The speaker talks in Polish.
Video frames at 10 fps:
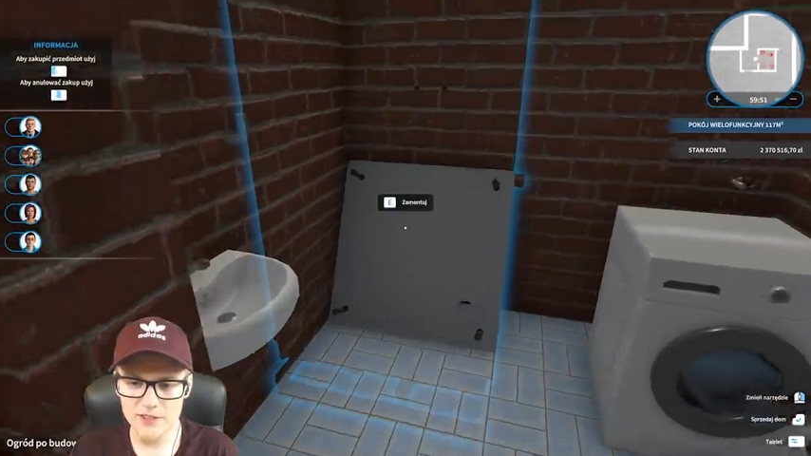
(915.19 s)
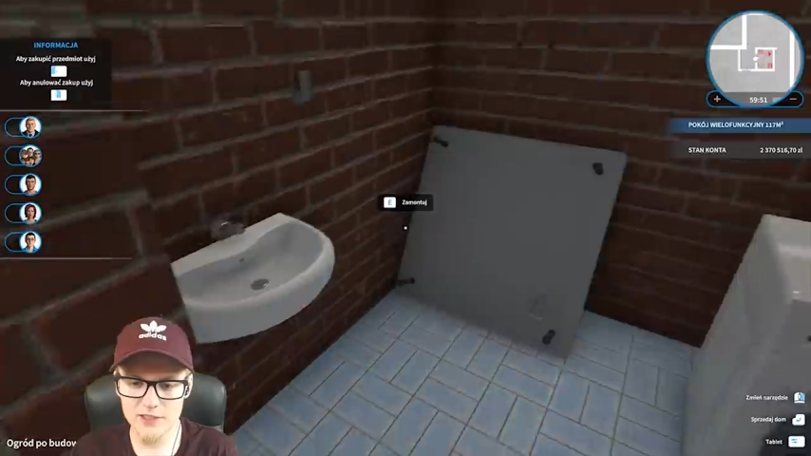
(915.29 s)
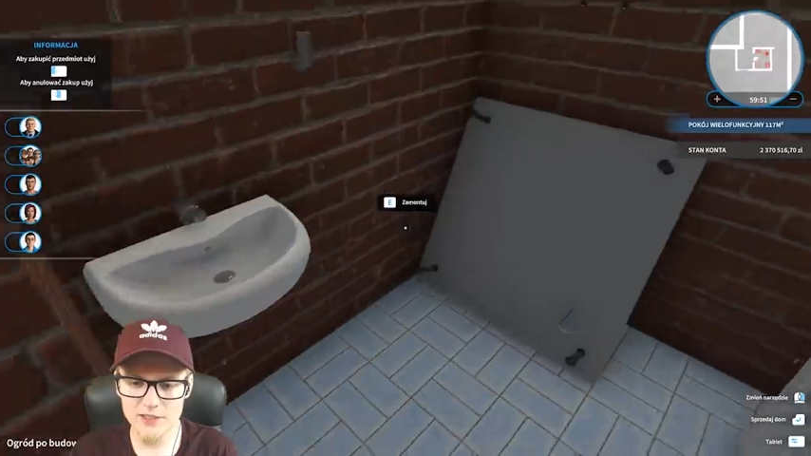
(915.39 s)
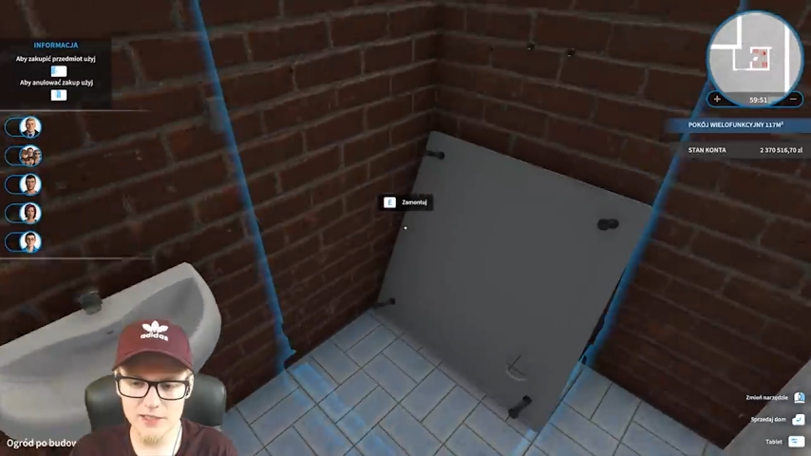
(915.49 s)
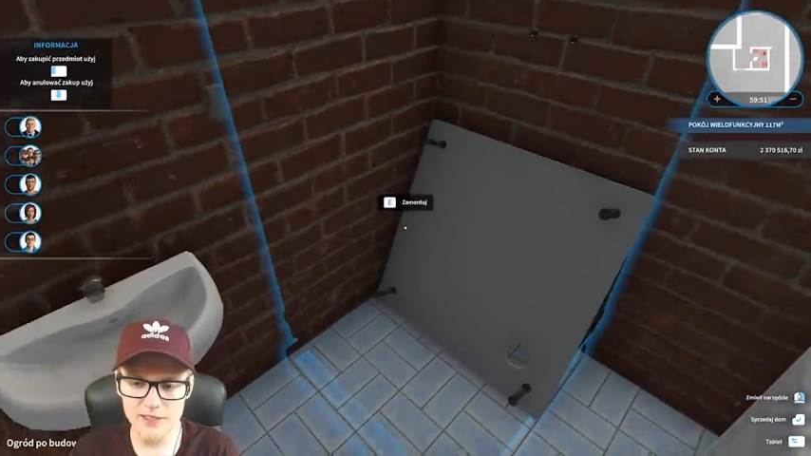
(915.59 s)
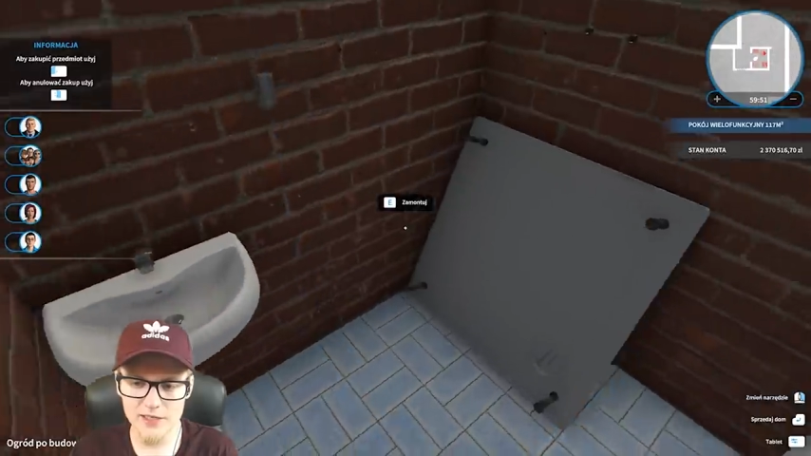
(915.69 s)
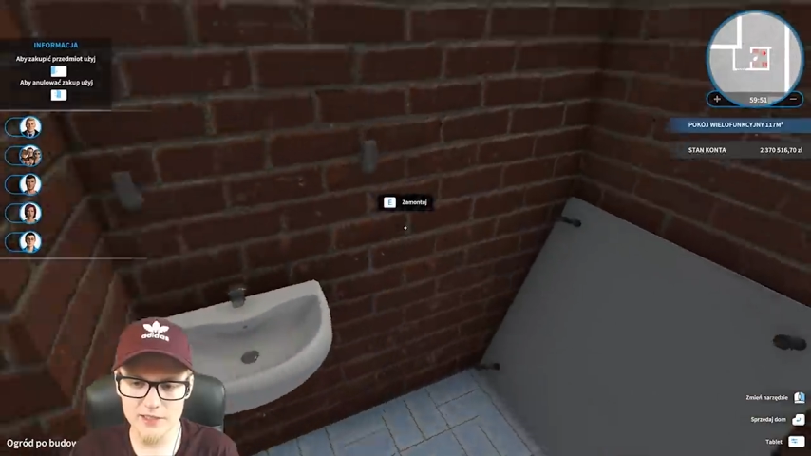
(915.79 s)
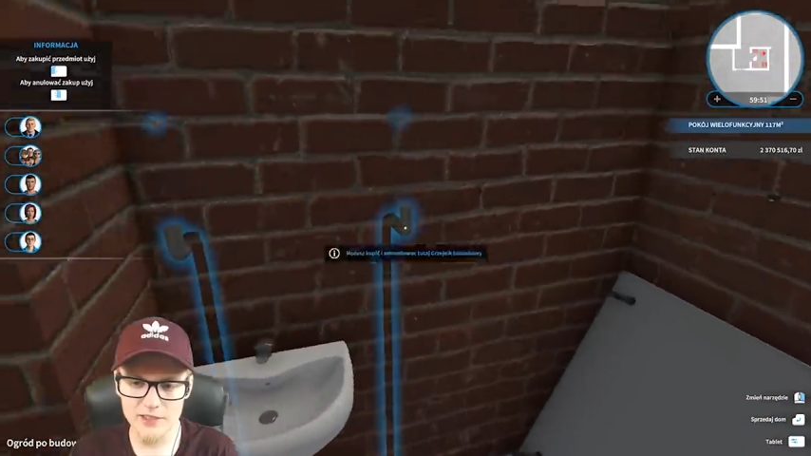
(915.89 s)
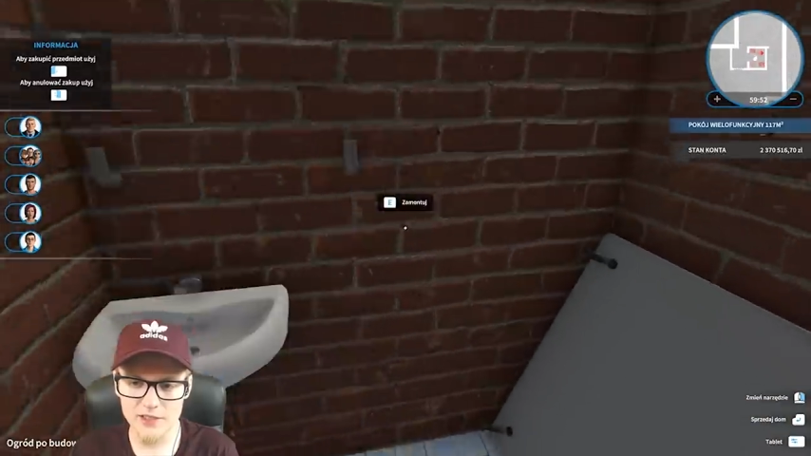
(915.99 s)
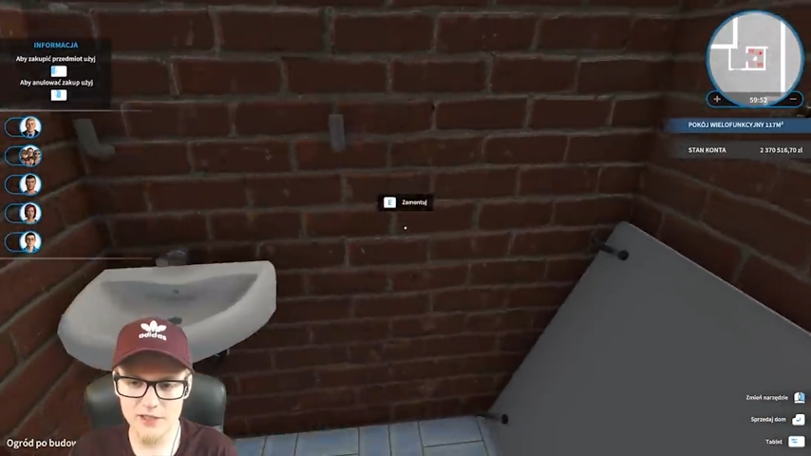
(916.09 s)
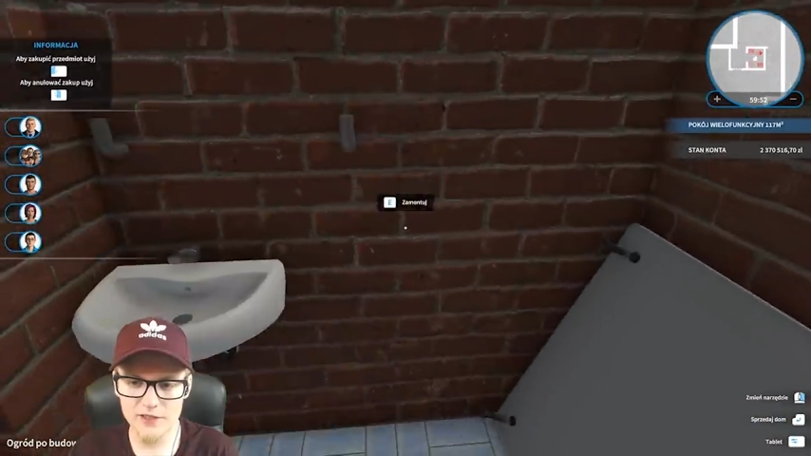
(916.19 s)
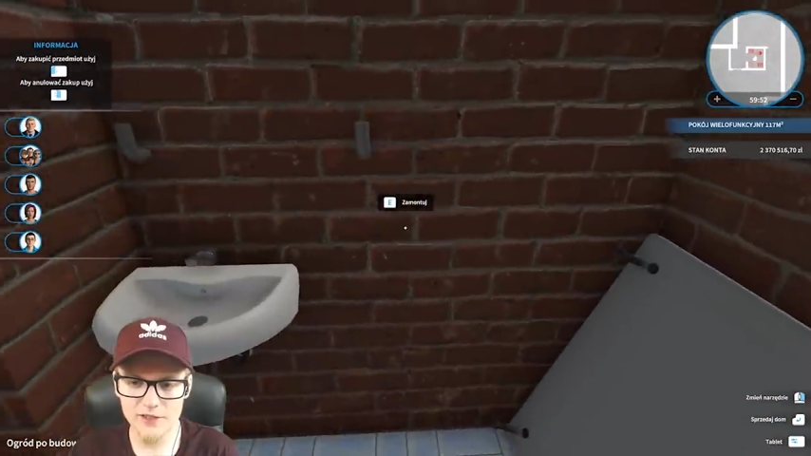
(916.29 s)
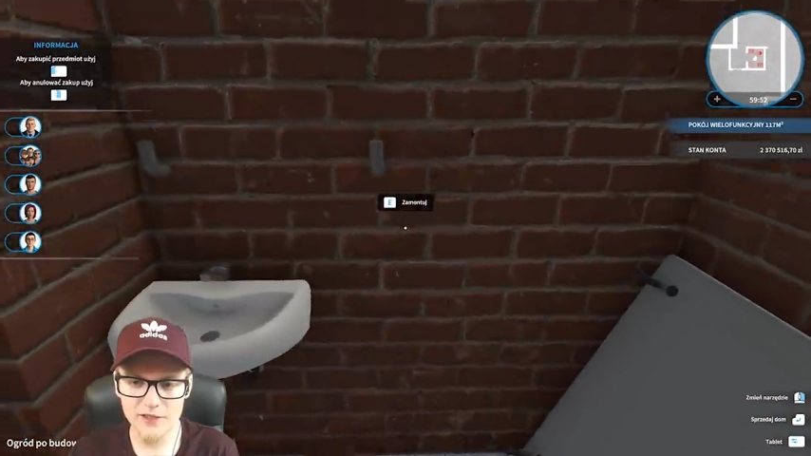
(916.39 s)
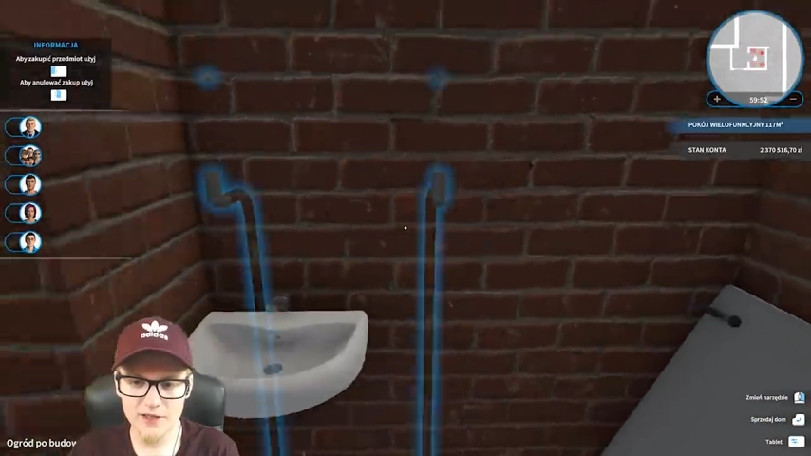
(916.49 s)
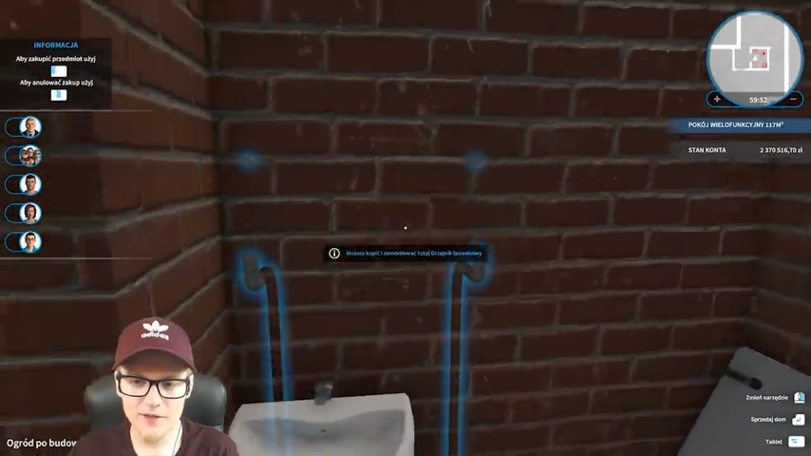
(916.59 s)
że standardzik
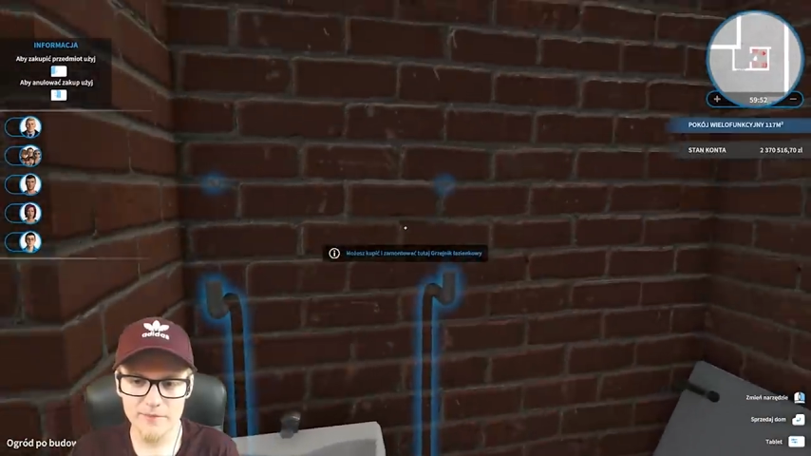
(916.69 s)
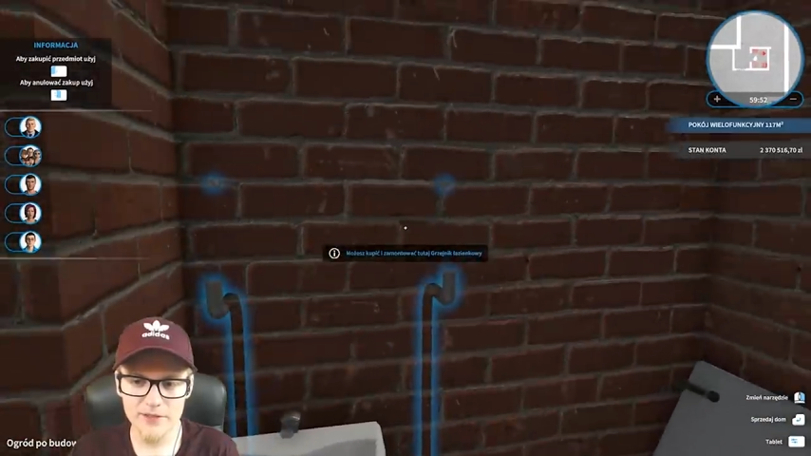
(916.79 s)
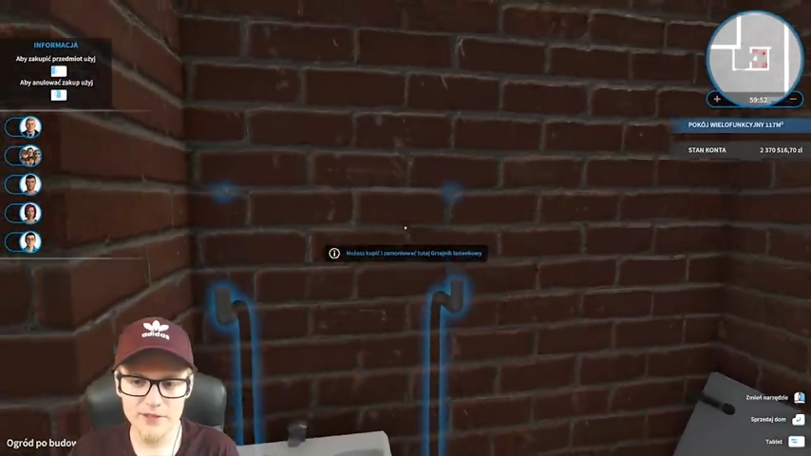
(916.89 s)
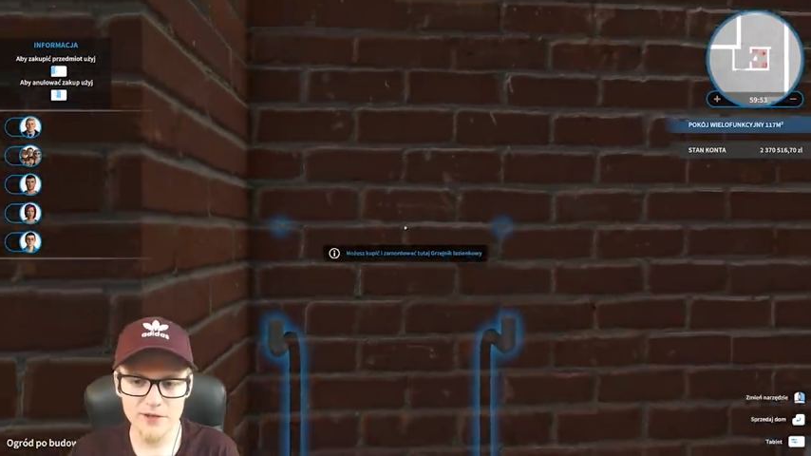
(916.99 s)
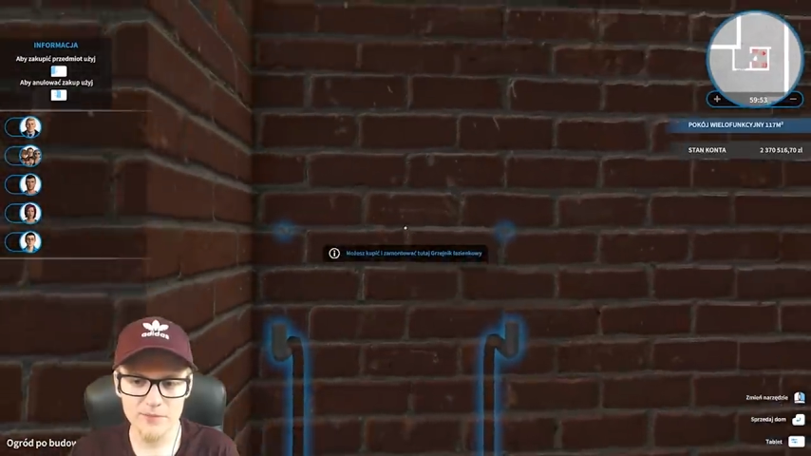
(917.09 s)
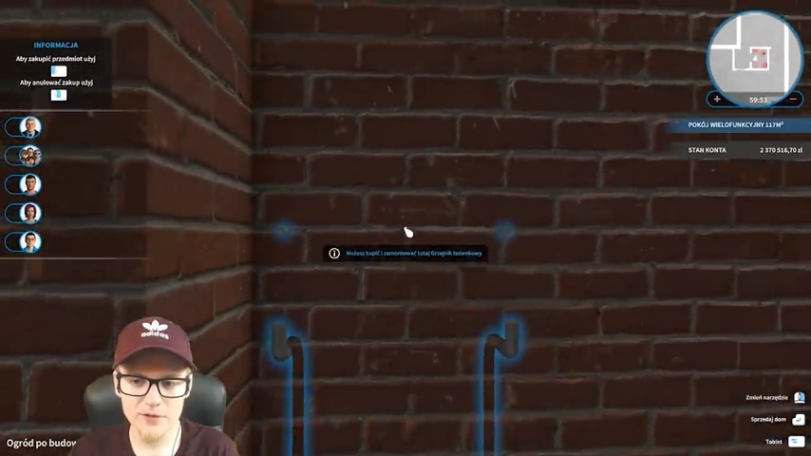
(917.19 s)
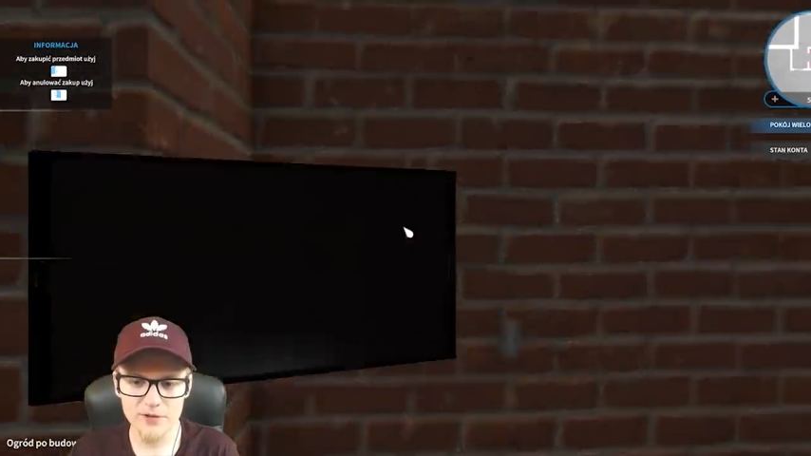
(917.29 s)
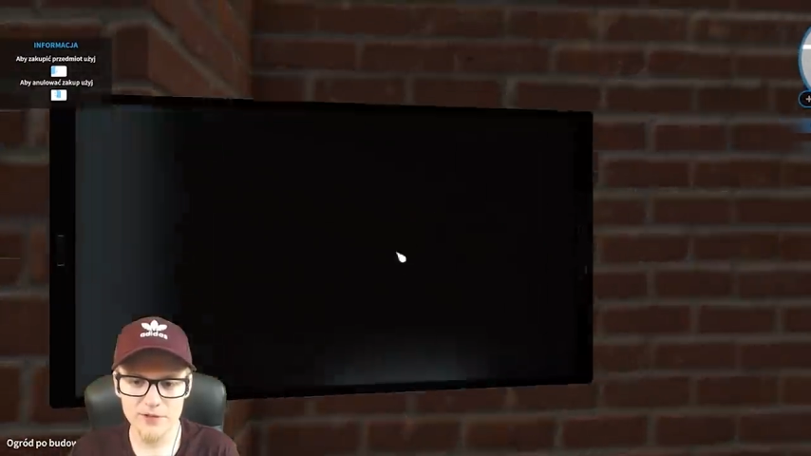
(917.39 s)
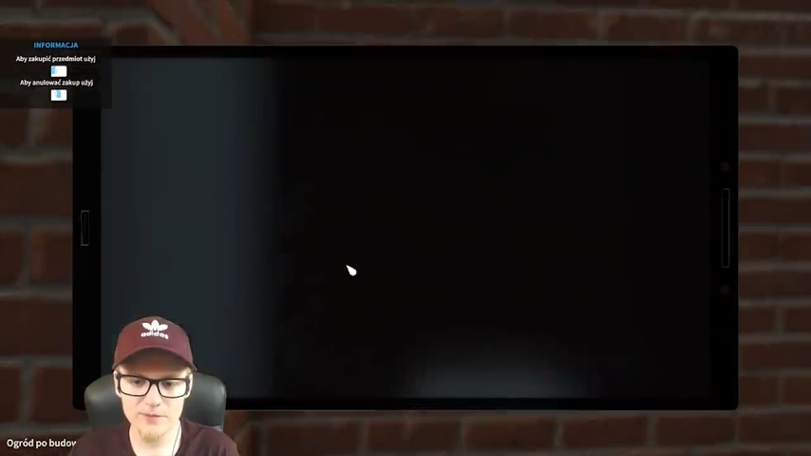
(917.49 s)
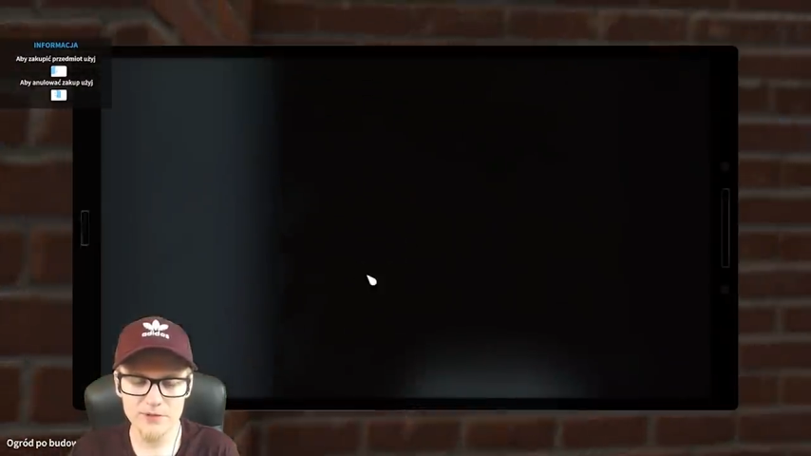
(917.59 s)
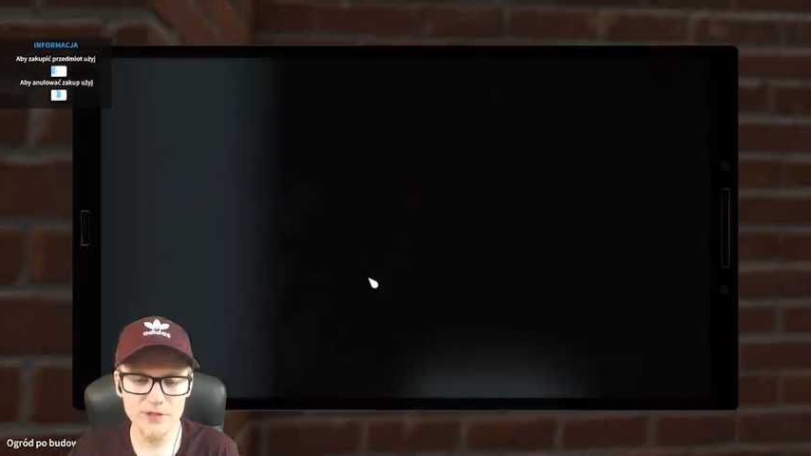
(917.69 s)
będzie robiony, bo